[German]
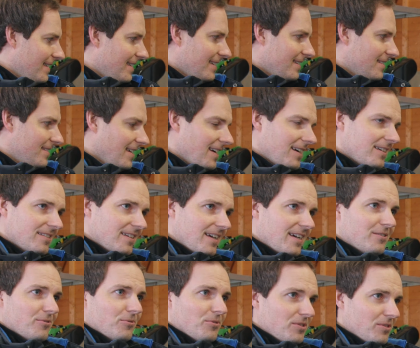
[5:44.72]
sehr,
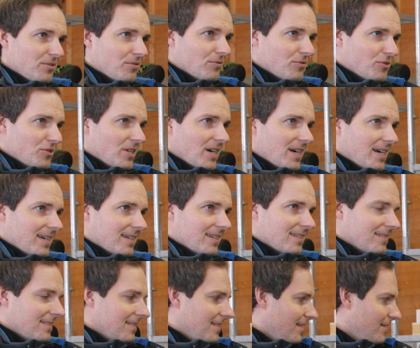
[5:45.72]
sehr durchzugsstark.
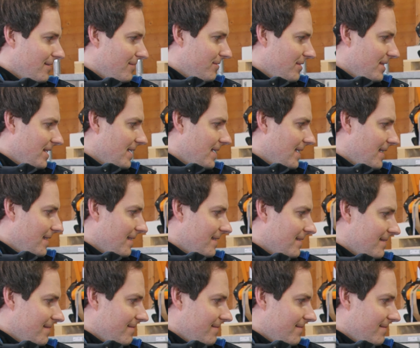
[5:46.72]
Wir